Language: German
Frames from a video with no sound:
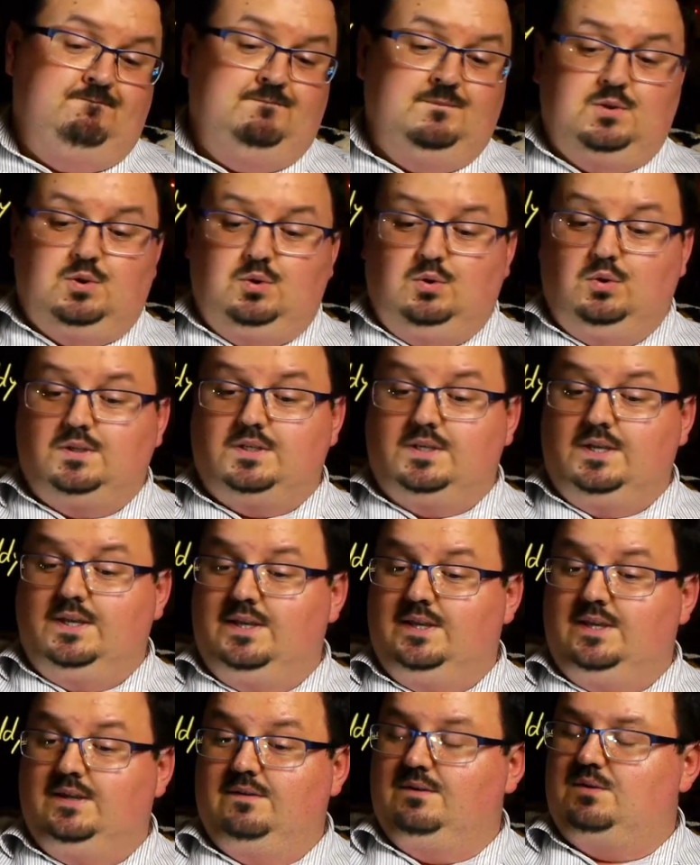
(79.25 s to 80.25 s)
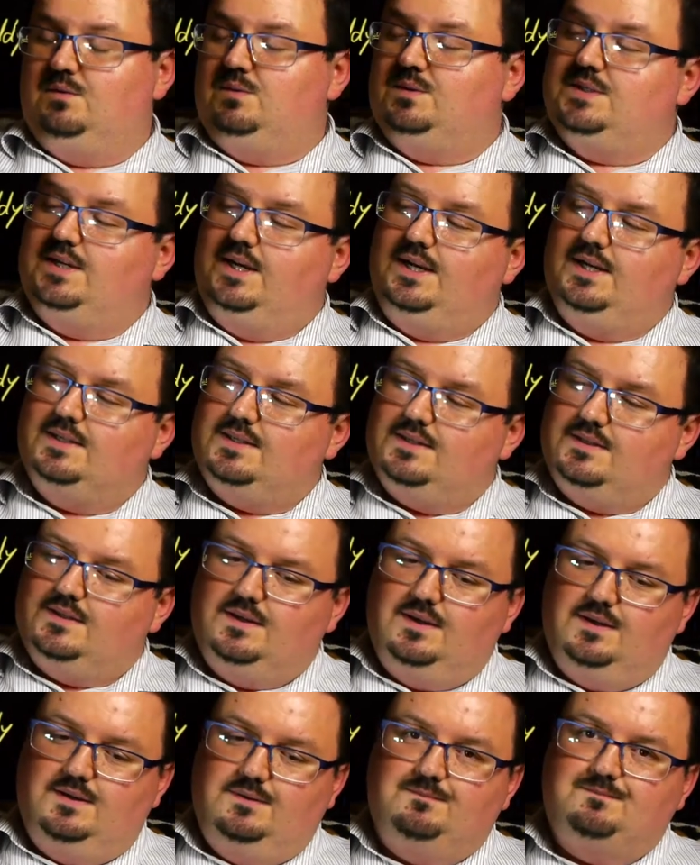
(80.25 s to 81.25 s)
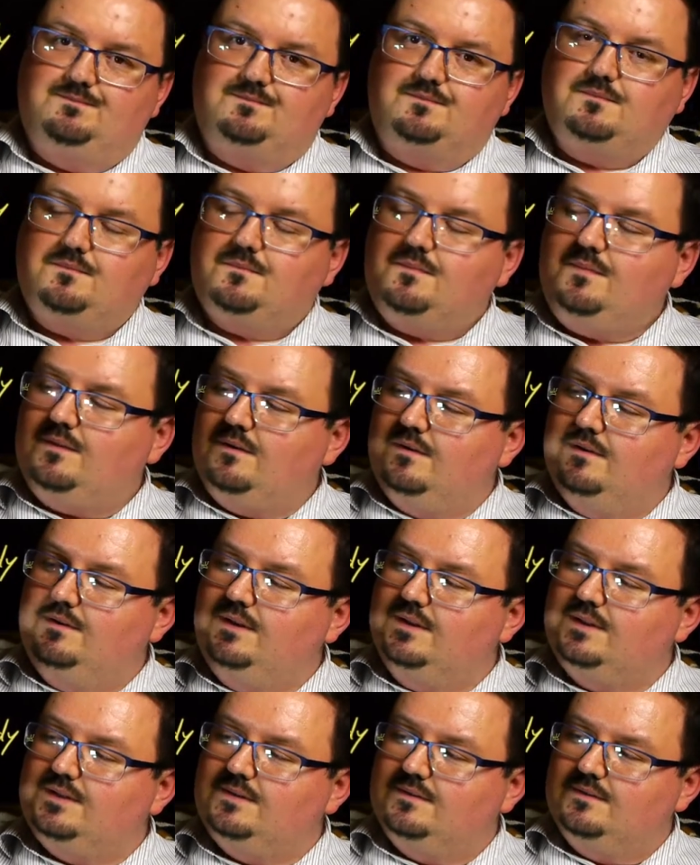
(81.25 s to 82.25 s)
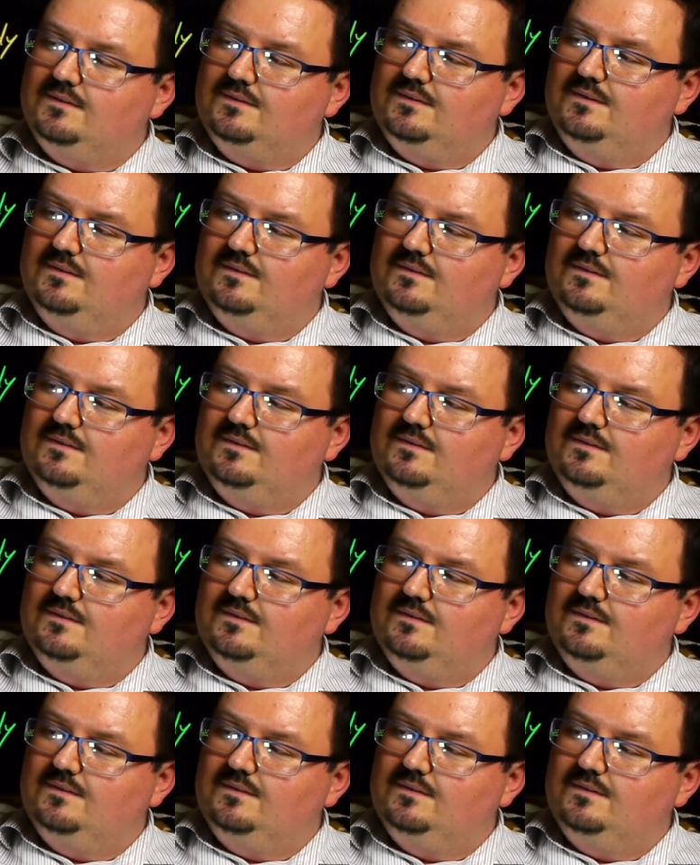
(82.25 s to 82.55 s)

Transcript: Gut, wenn du sagst. Und jetzt,